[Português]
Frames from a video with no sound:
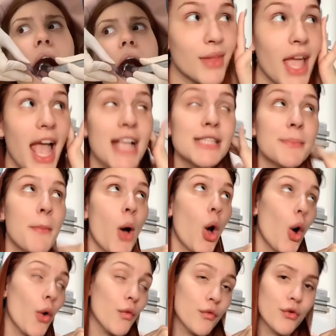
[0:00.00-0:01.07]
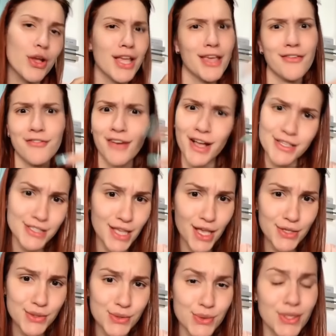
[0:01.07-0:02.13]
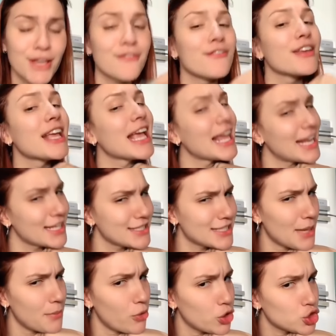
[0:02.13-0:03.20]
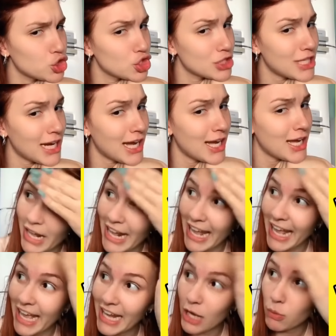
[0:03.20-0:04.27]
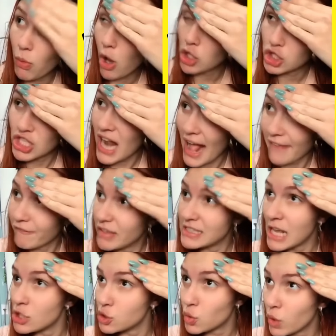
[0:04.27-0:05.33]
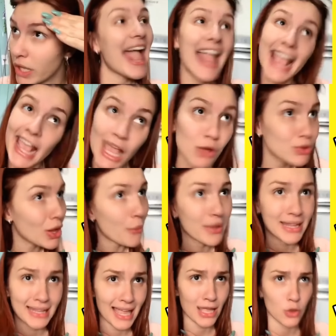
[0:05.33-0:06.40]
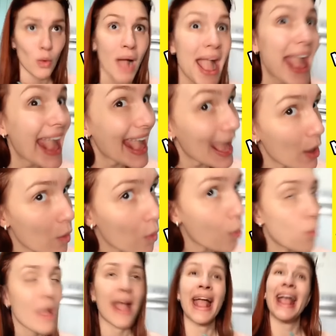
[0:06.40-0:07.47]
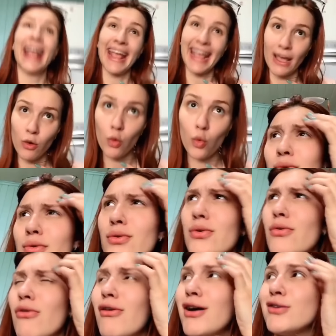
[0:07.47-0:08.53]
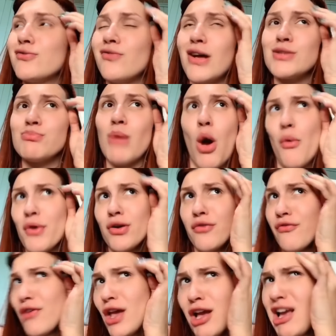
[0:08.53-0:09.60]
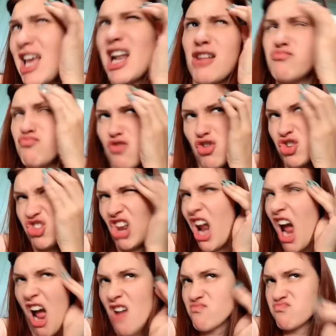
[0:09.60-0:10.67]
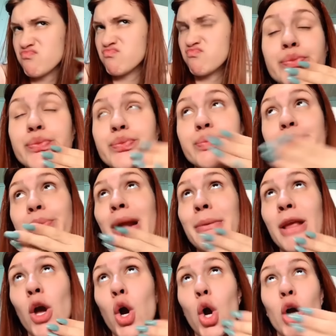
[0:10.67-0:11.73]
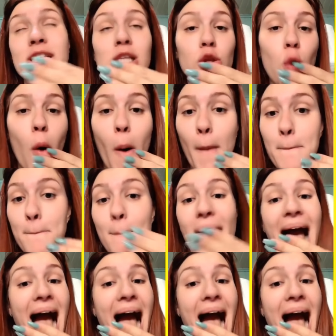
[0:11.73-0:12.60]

Esse povo que faz as unhas e fica querendo se amostrar, querendo mostrar que fez as unhas, eu não entendo. Eu, eu, quando faço minha unha, eu não fico querendo mostrar. Pra mim é uma coisa normal.